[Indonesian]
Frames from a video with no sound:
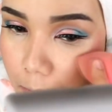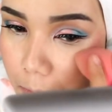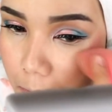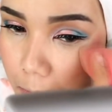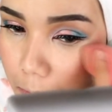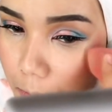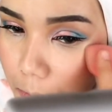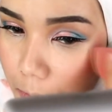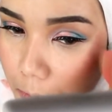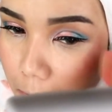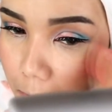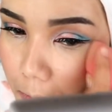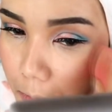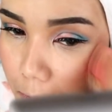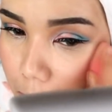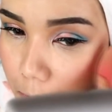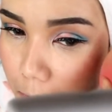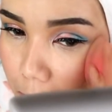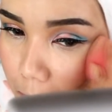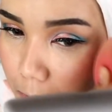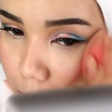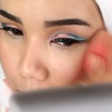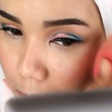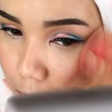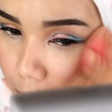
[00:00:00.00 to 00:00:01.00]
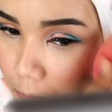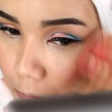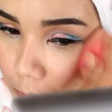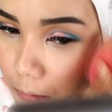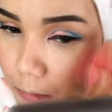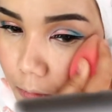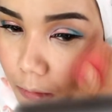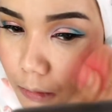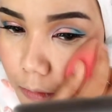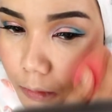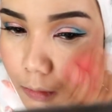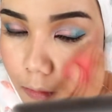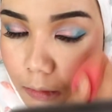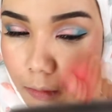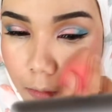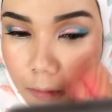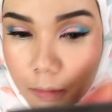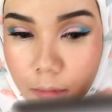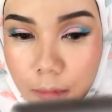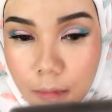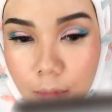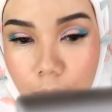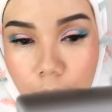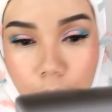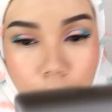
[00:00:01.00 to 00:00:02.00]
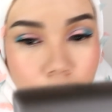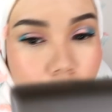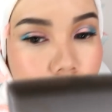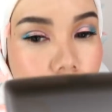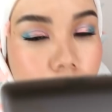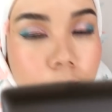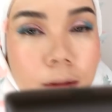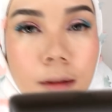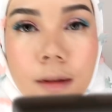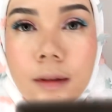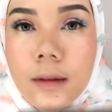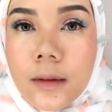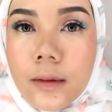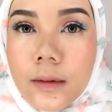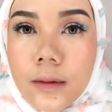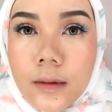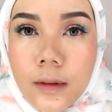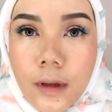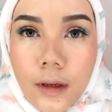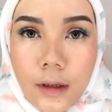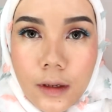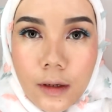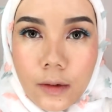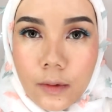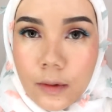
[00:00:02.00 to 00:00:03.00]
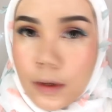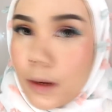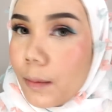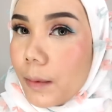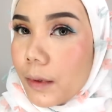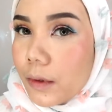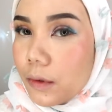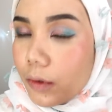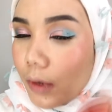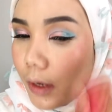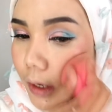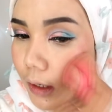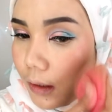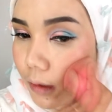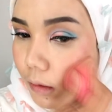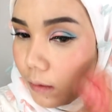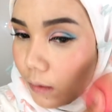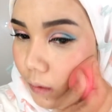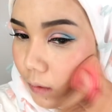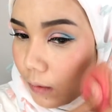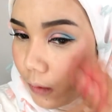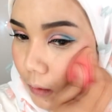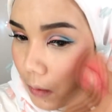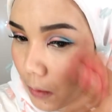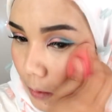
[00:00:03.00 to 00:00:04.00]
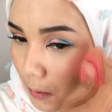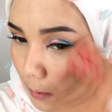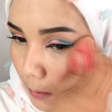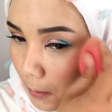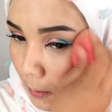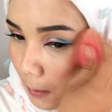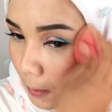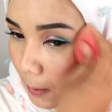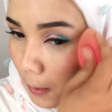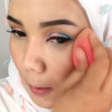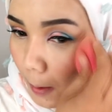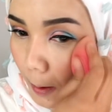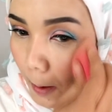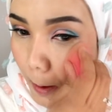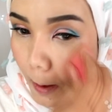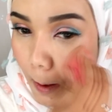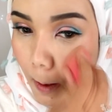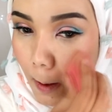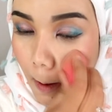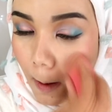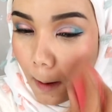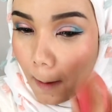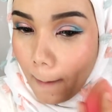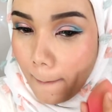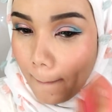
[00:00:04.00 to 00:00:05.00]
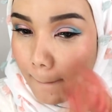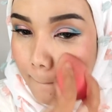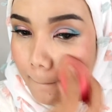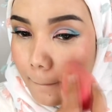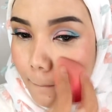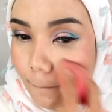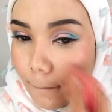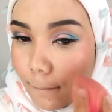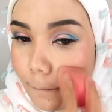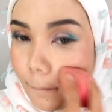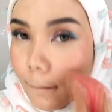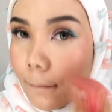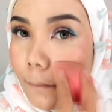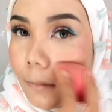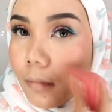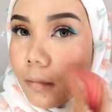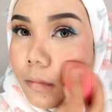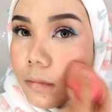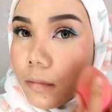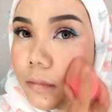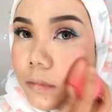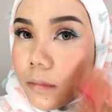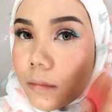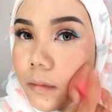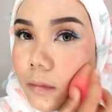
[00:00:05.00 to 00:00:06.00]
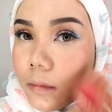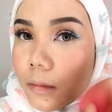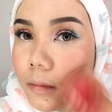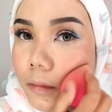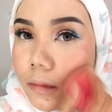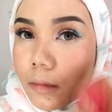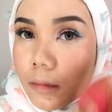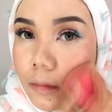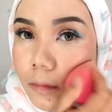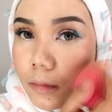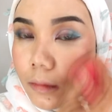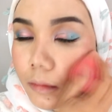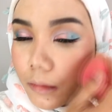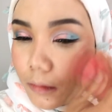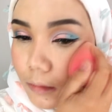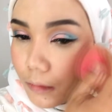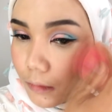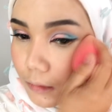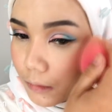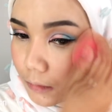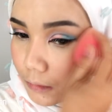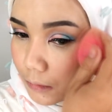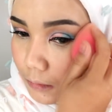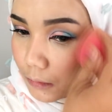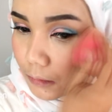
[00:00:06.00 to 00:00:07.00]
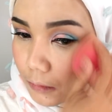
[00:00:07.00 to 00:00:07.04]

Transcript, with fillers: akalin silip lip buat aku jadiin blush on ini aku pakai yang delicate pink yang nomor 07 aku blend aja